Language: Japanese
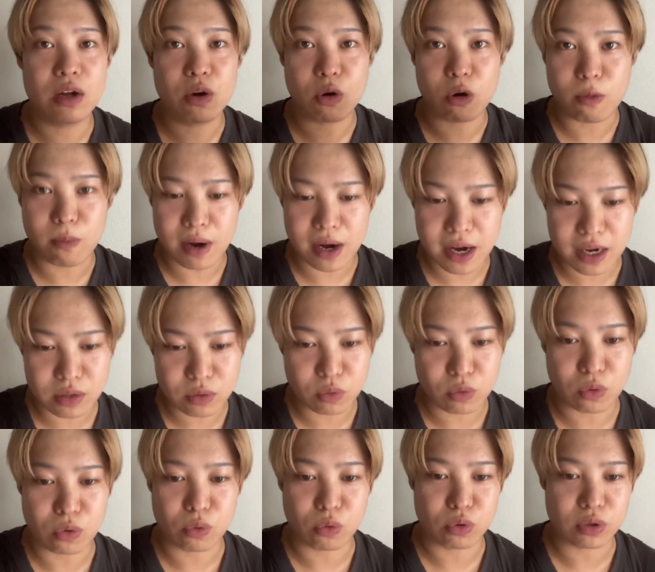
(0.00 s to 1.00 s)
細かいと
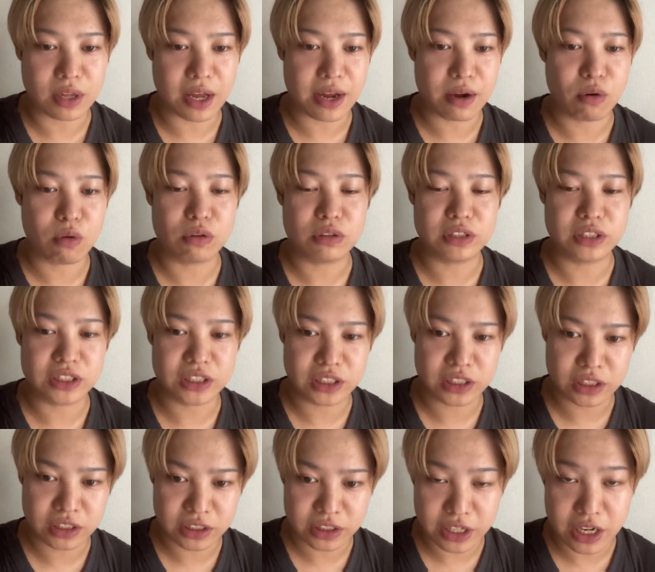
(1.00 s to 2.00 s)
ころを台本
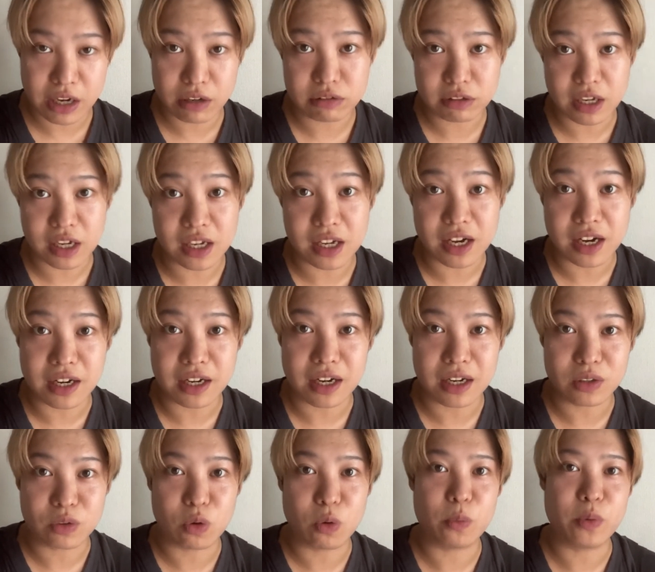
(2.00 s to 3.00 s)
にしていくだけかな
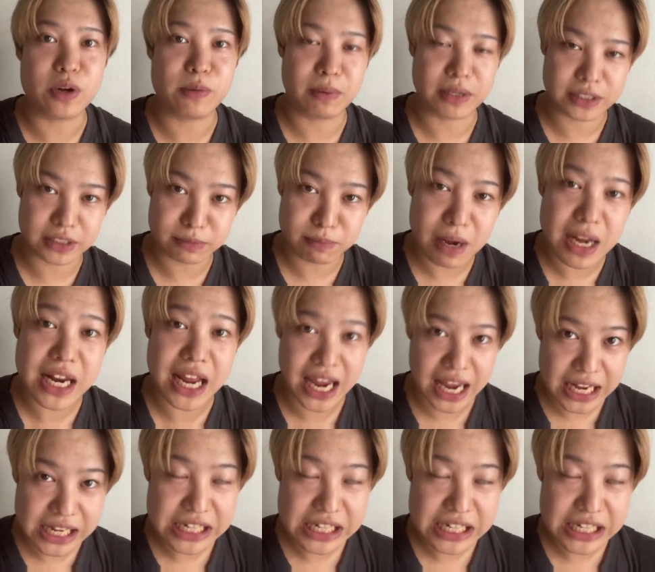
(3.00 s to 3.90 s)
と思います。まあね、